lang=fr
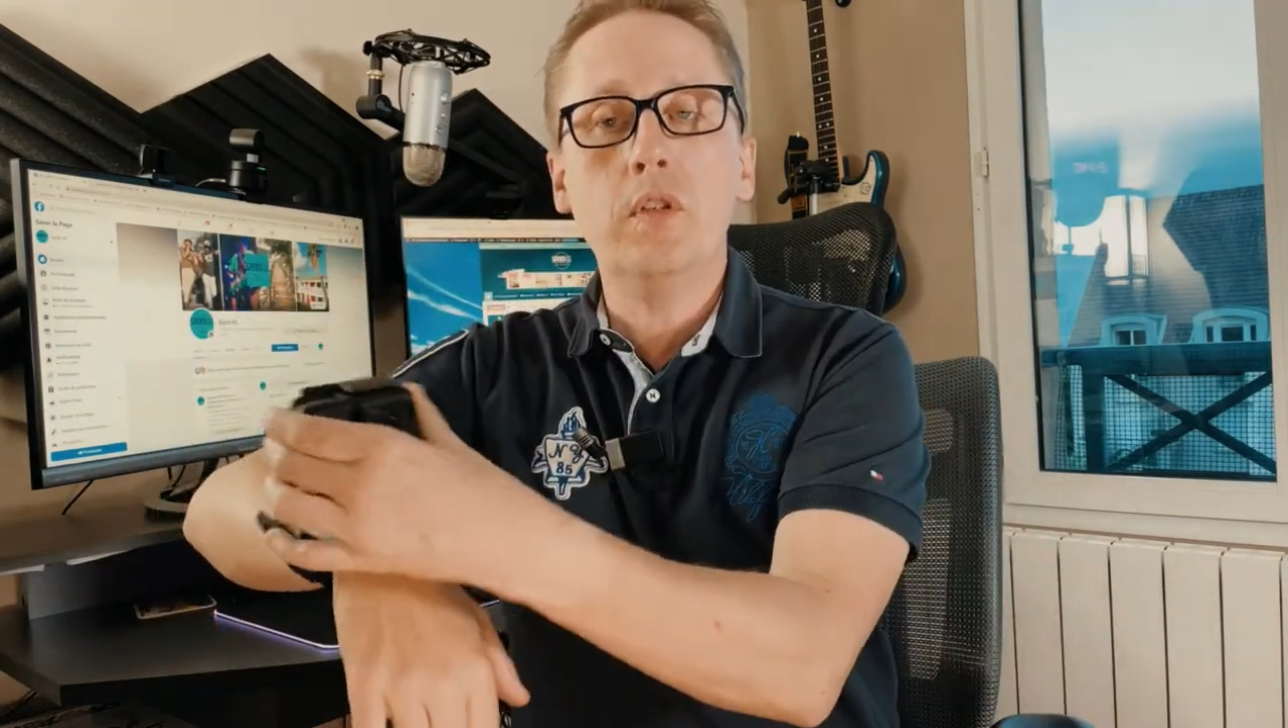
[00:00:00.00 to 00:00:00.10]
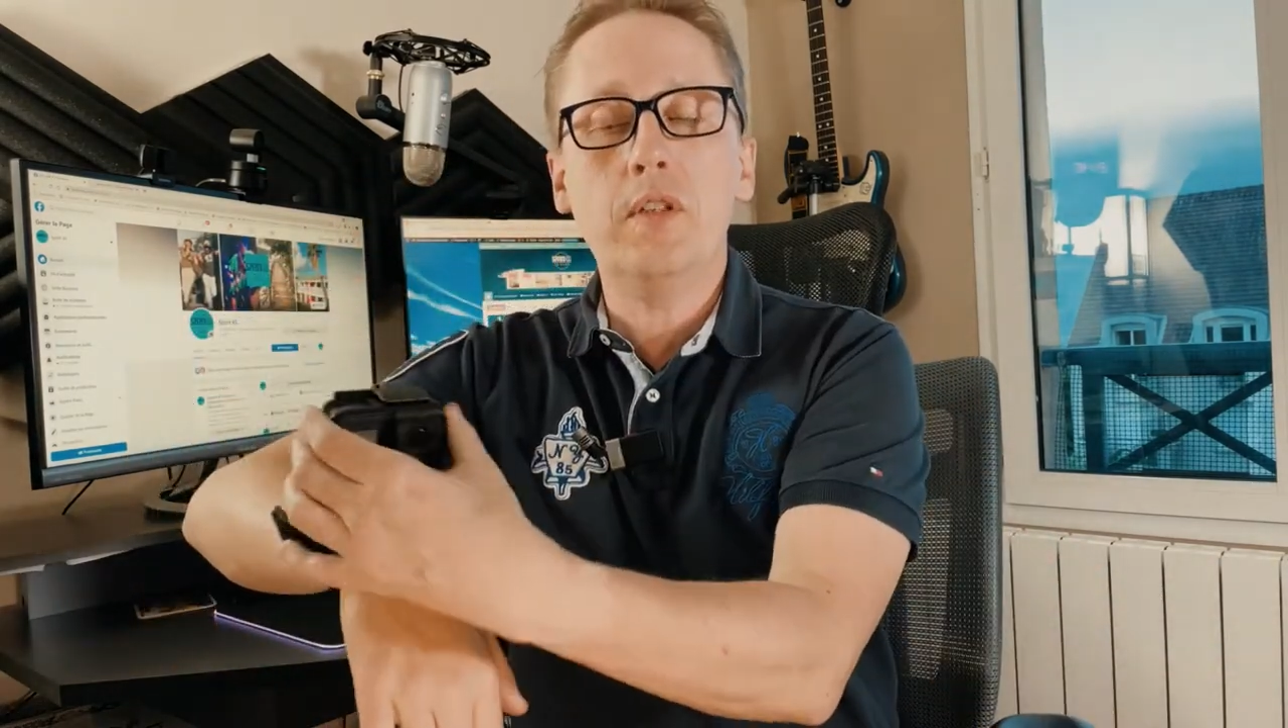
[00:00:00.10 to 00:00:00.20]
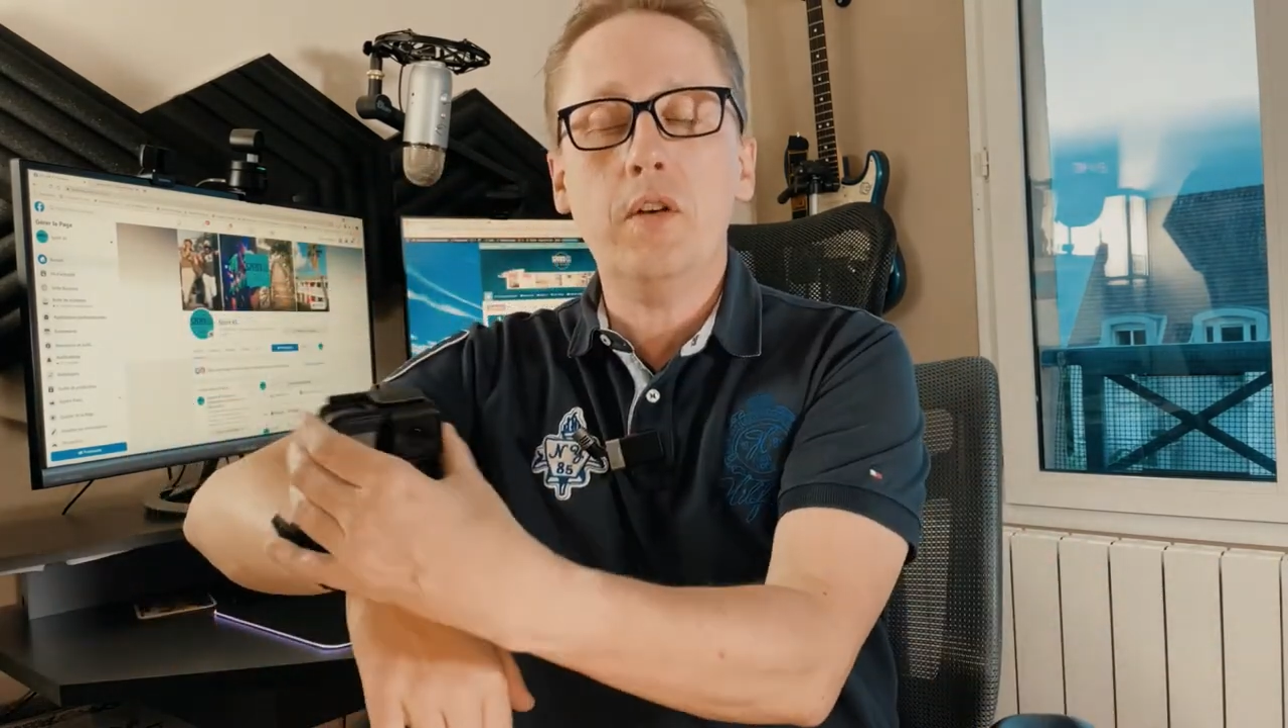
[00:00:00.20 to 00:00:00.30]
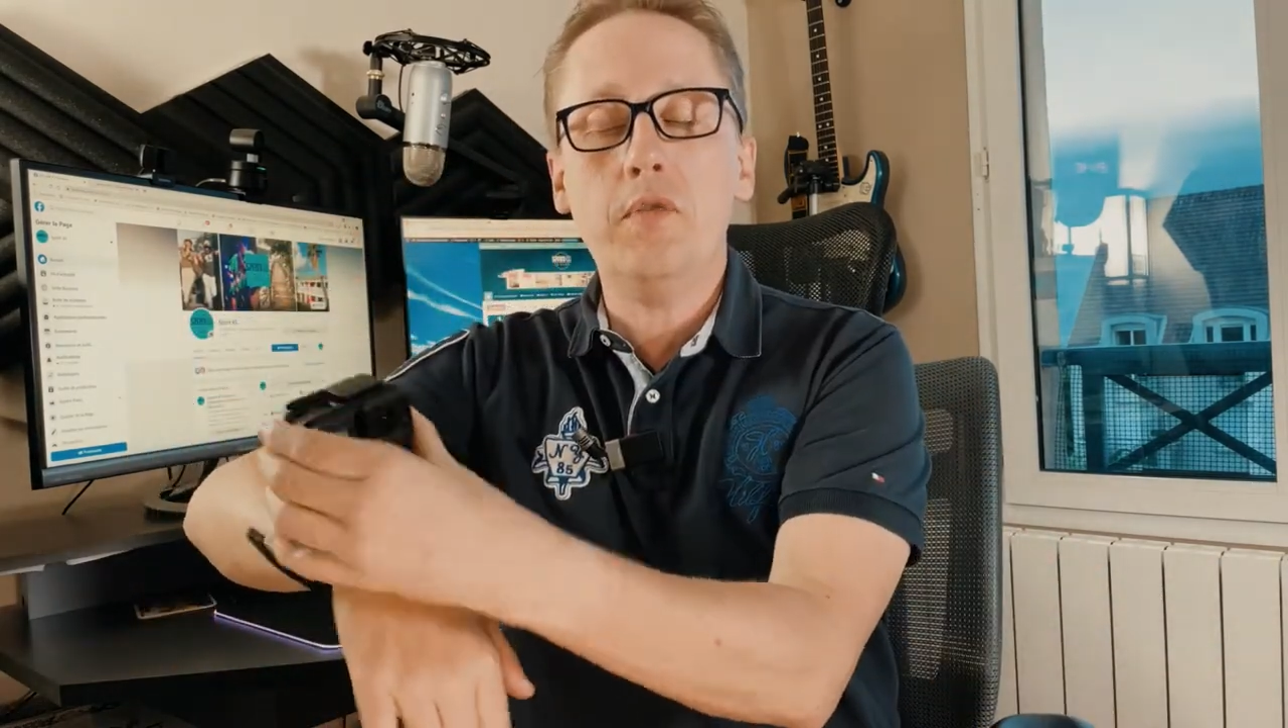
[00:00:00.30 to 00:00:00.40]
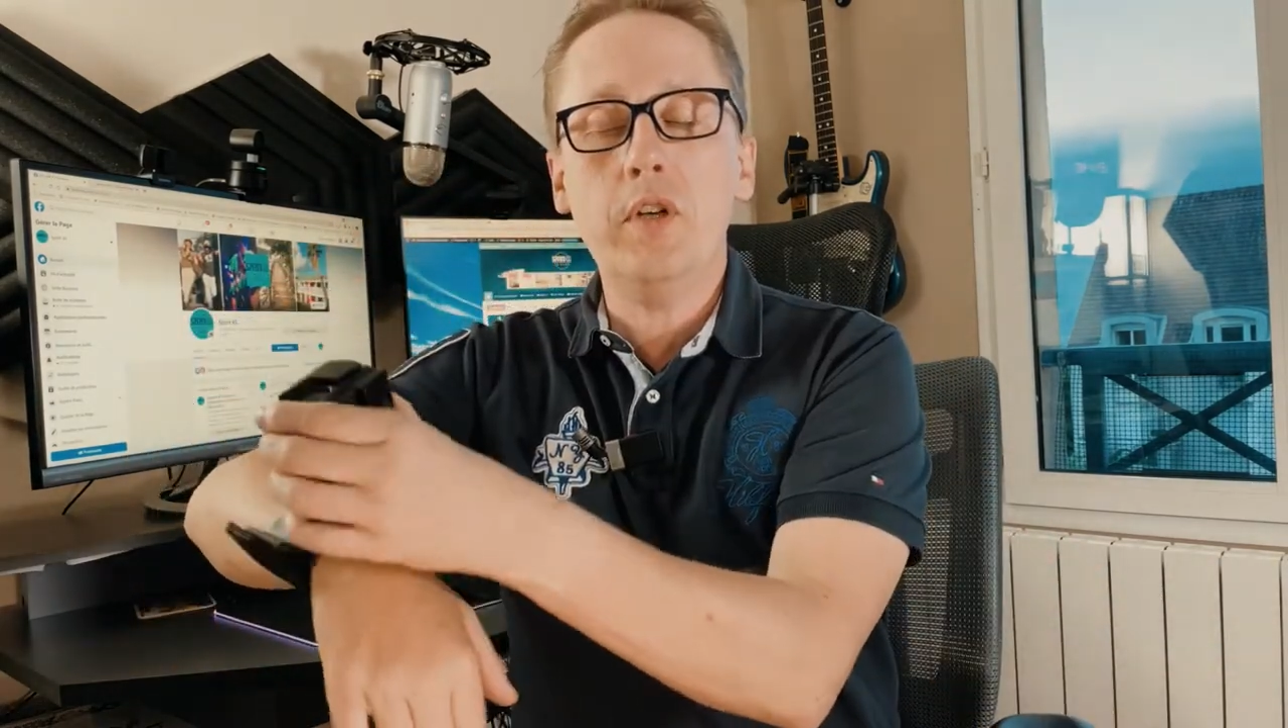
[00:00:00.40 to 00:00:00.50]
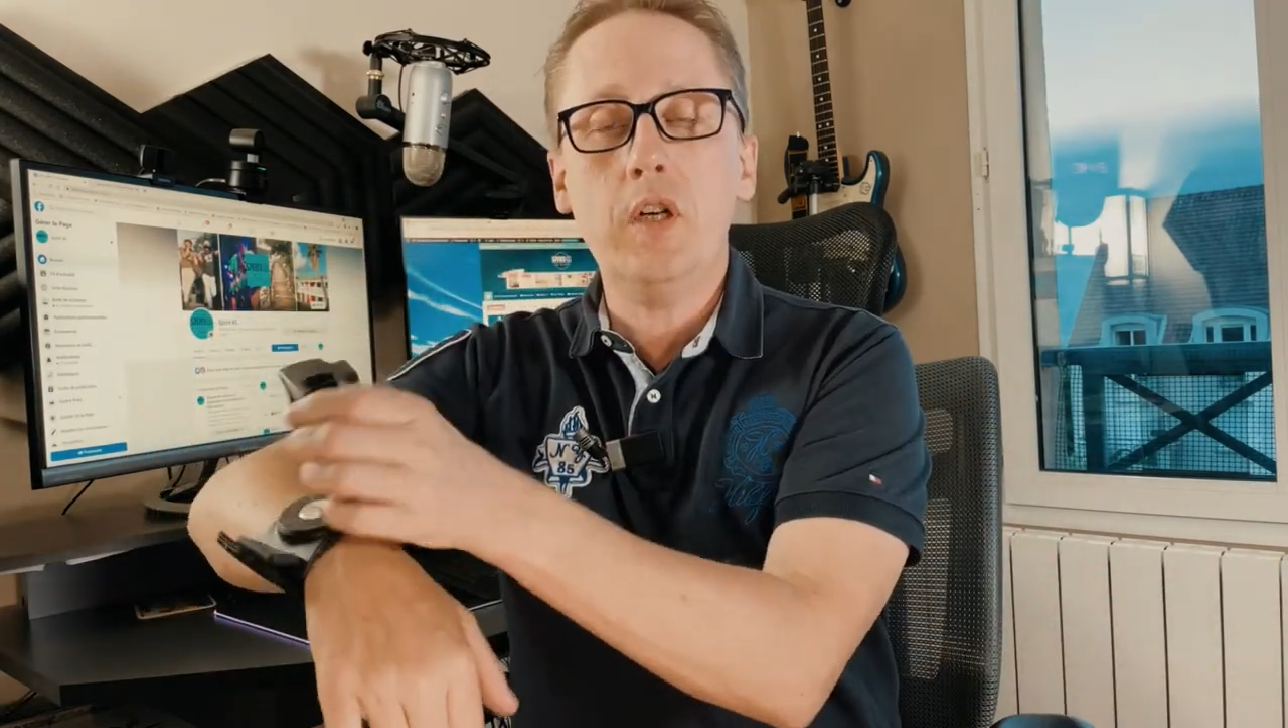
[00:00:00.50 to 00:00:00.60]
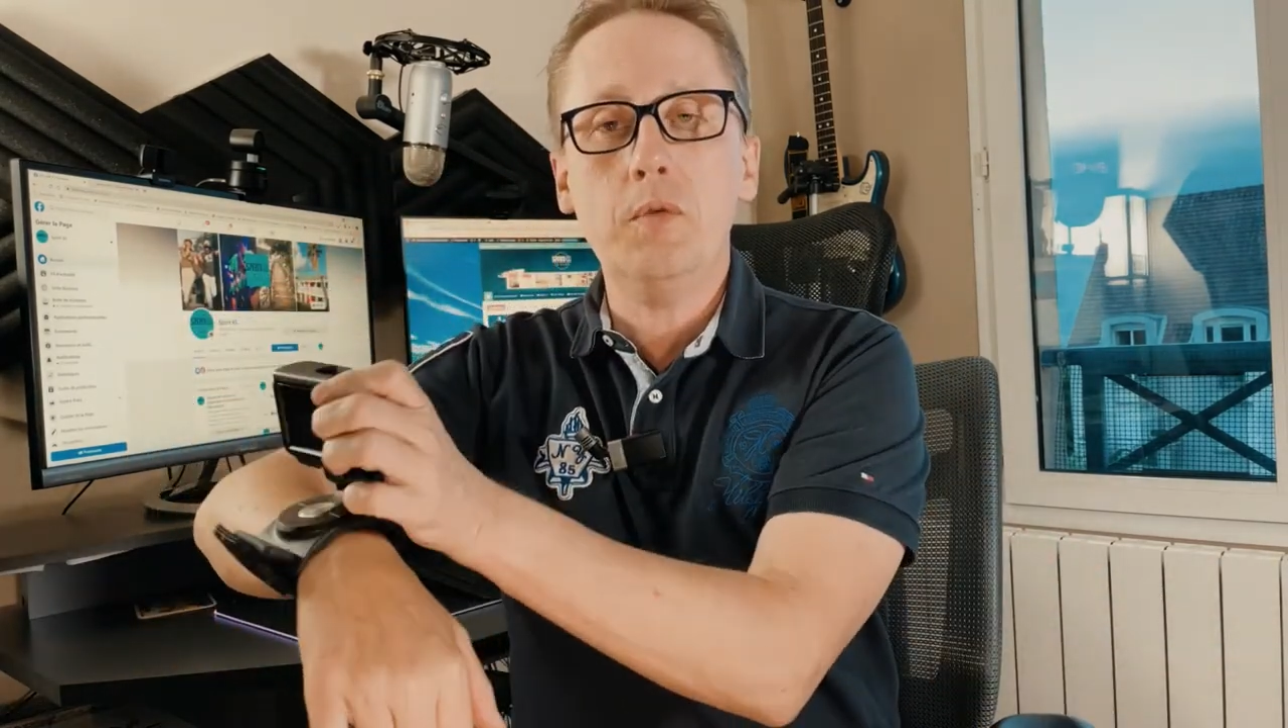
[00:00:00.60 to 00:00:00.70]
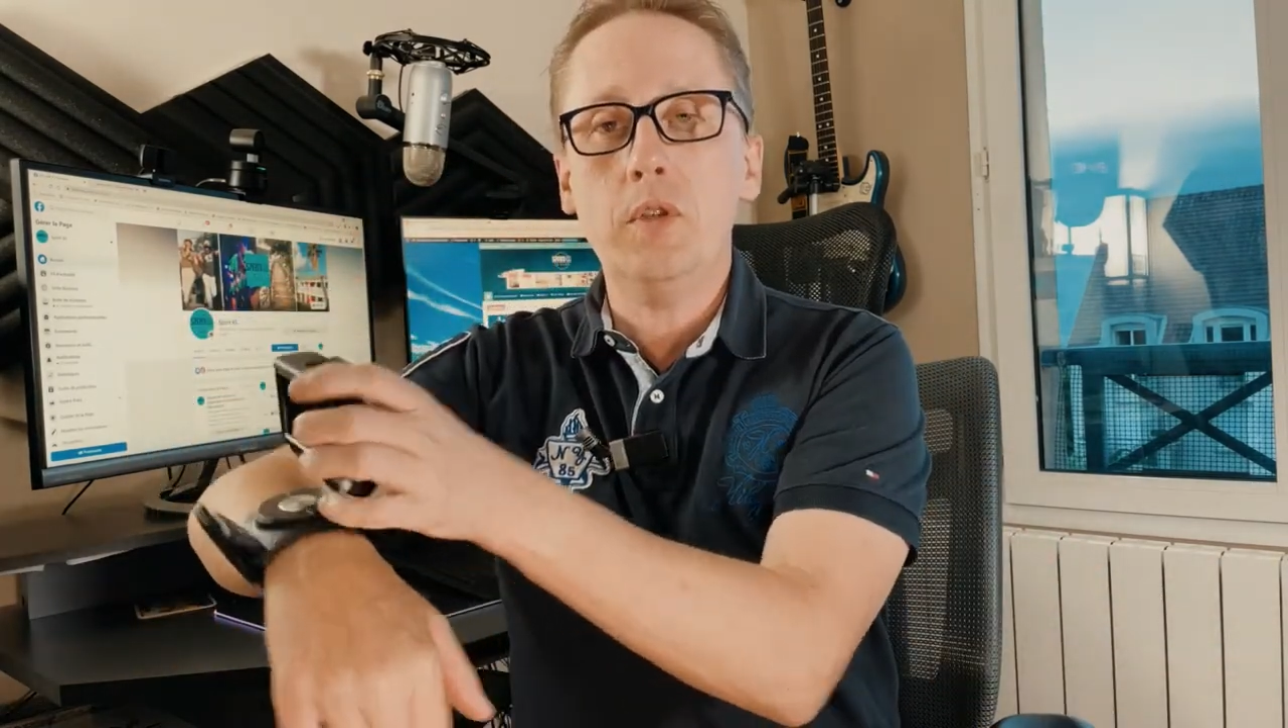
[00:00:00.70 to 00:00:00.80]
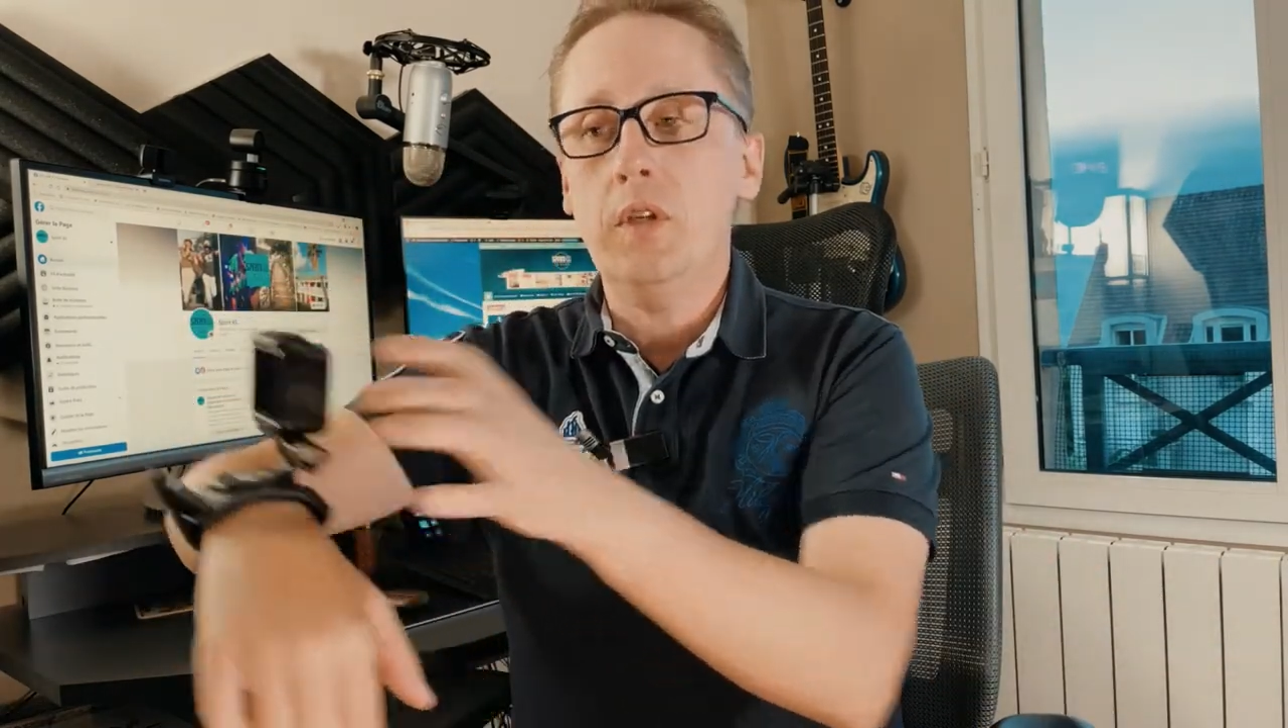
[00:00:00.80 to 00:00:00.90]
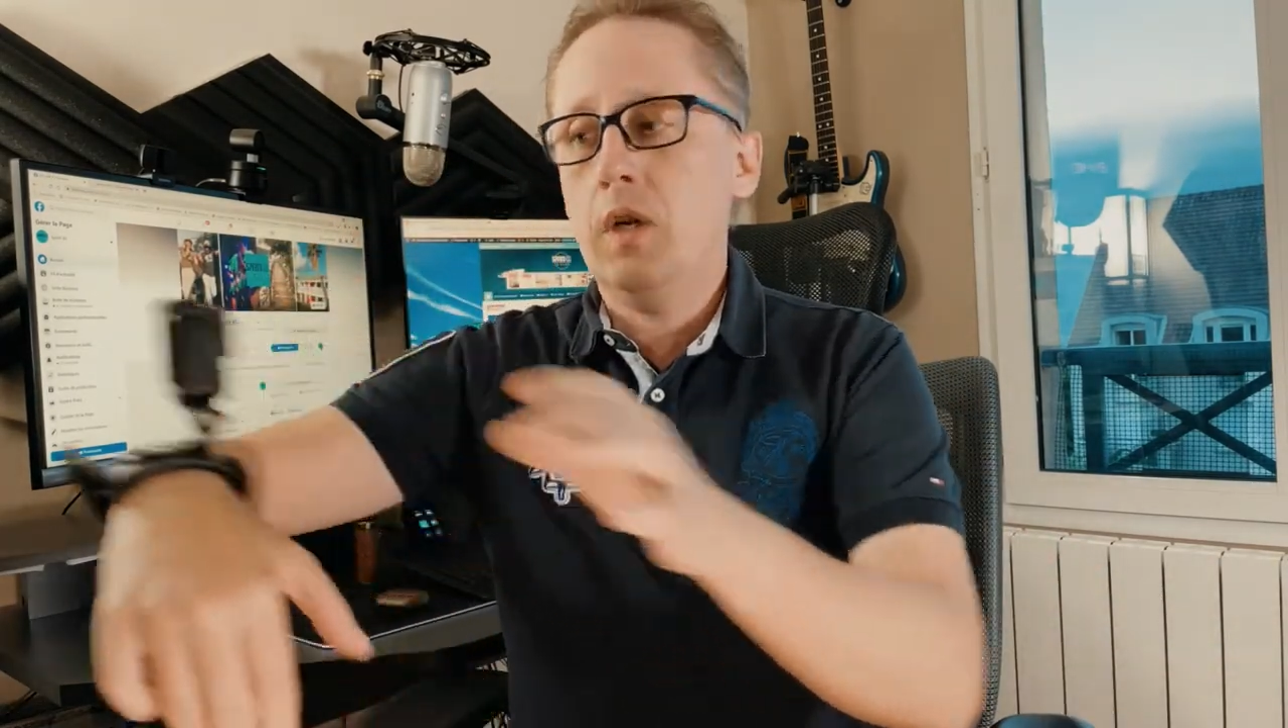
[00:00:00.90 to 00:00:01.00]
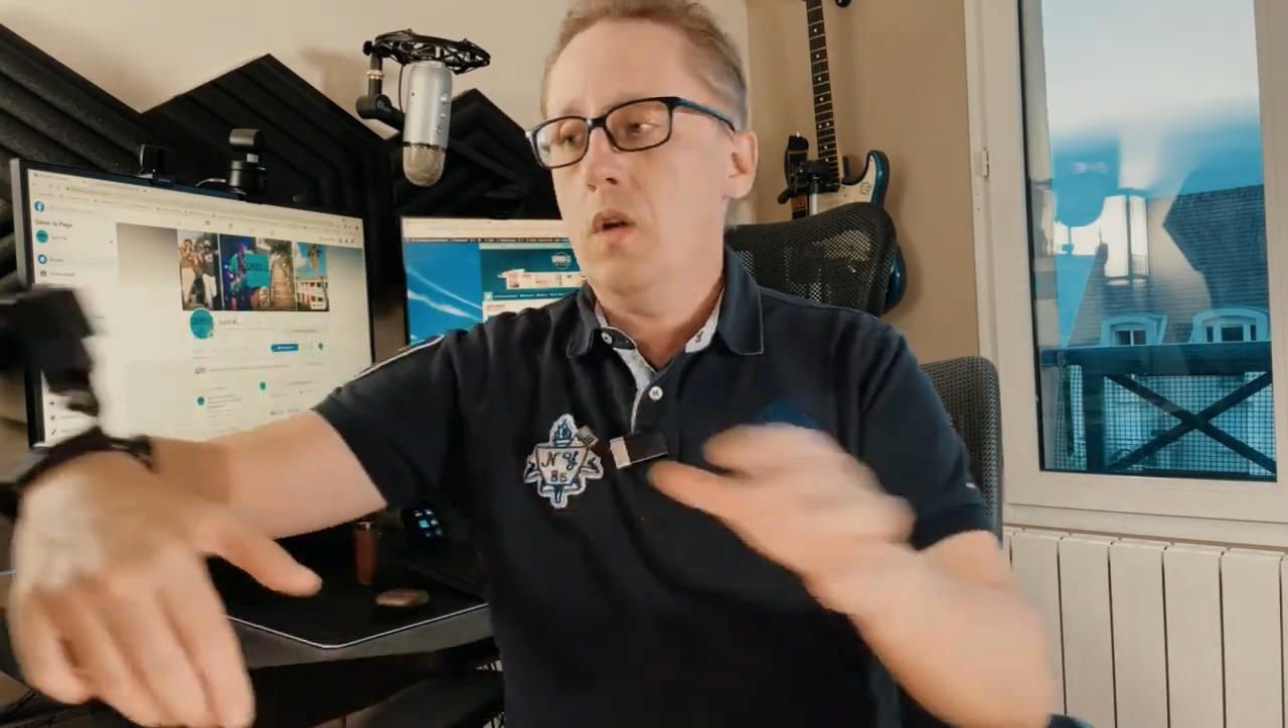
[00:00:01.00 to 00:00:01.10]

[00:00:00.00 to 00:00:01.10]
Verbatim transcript: une selfie, comme j'ai